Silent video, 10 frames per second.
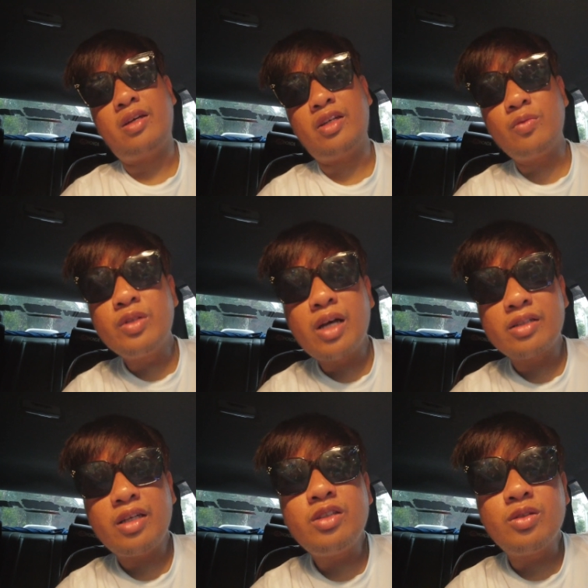i-review
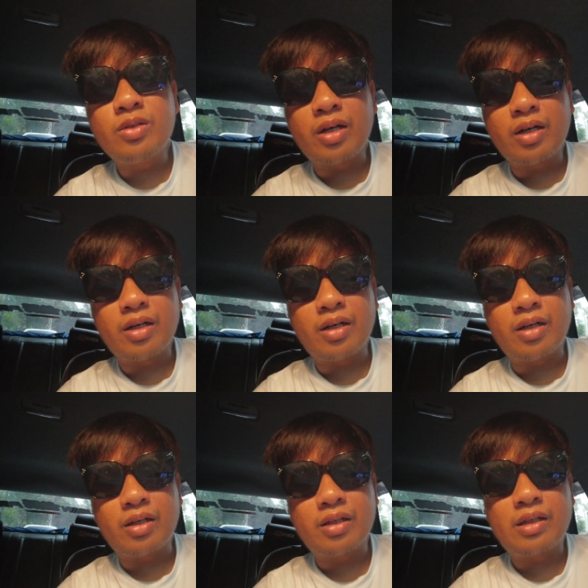natin yung
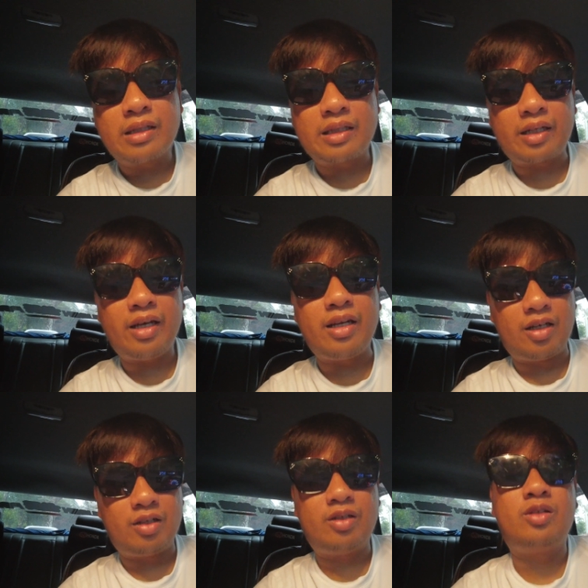uh,
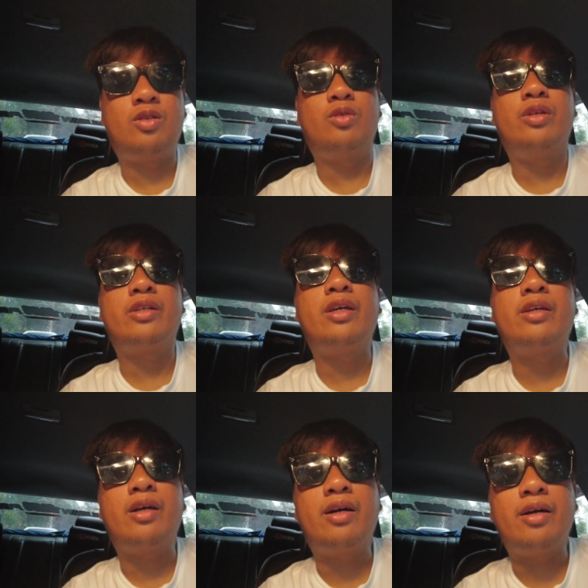trail yung
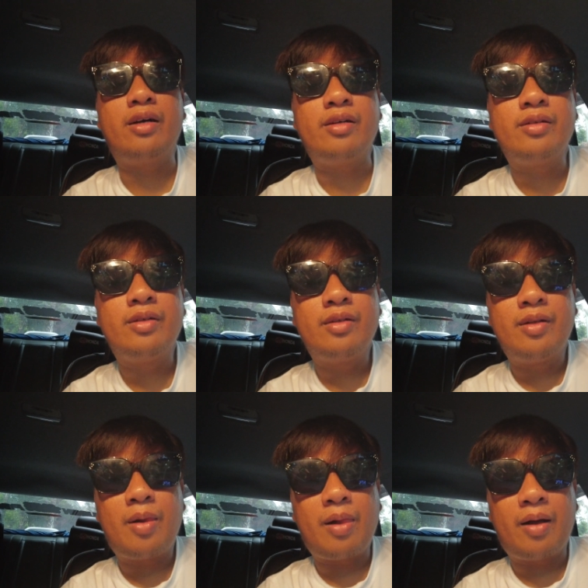naging uh,
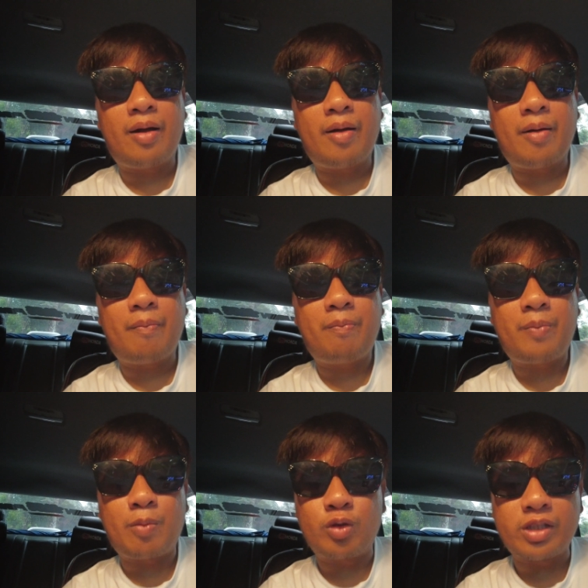uh,
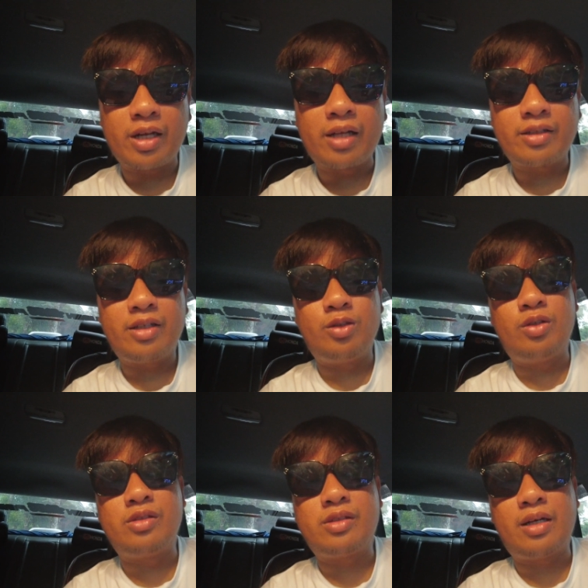pagpunta natin
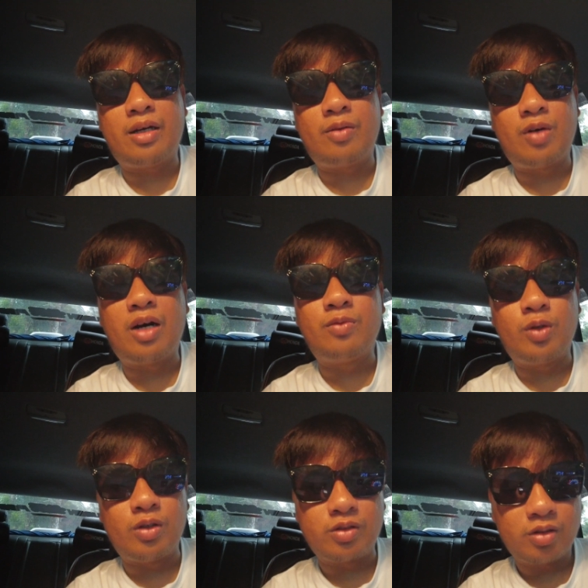doon sa mga
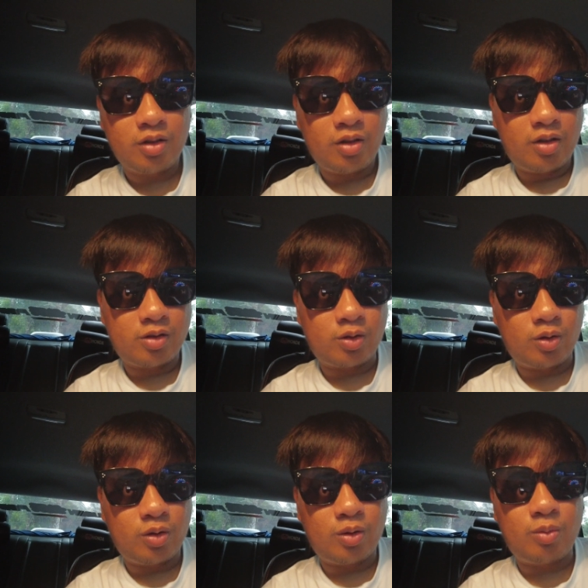falls
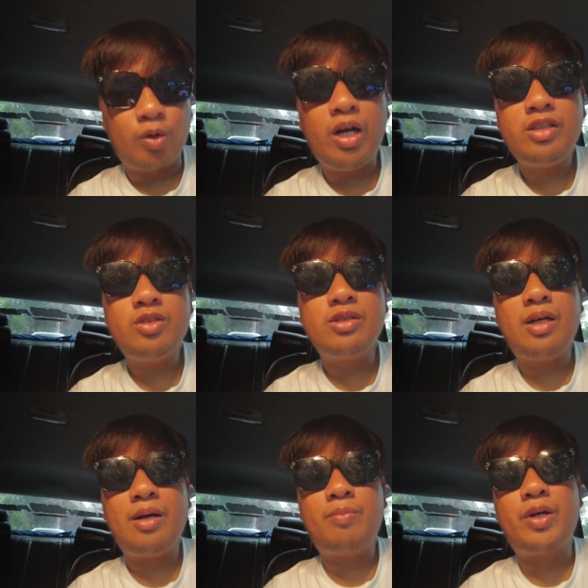so mula dito
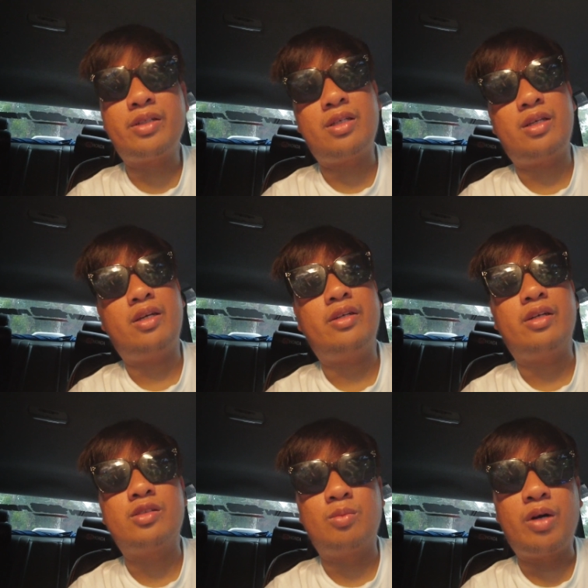sa parking
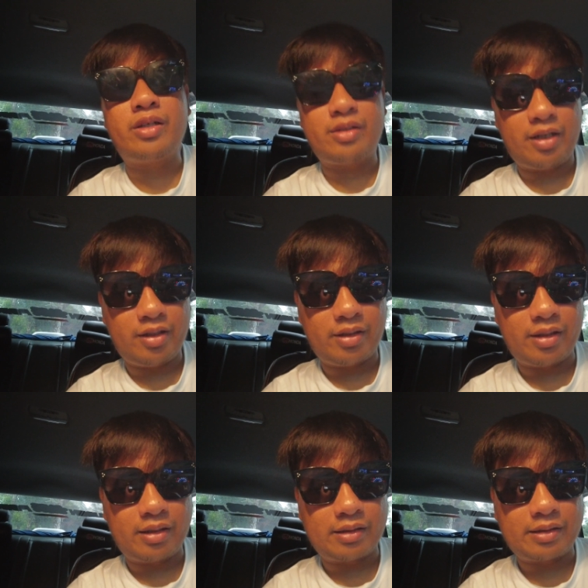area sumakay tayo
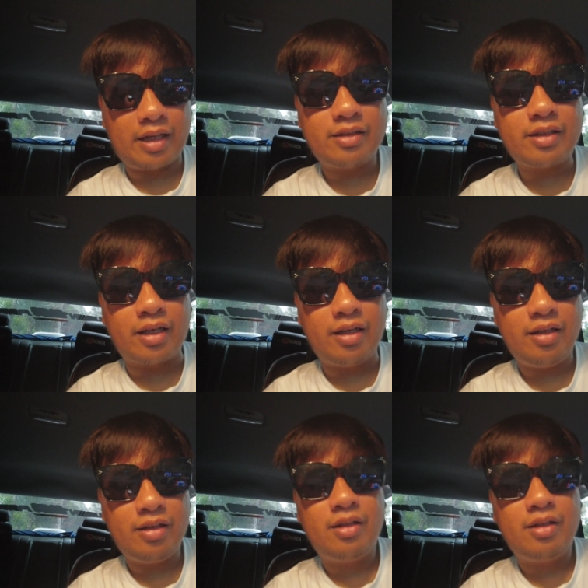ng tricycle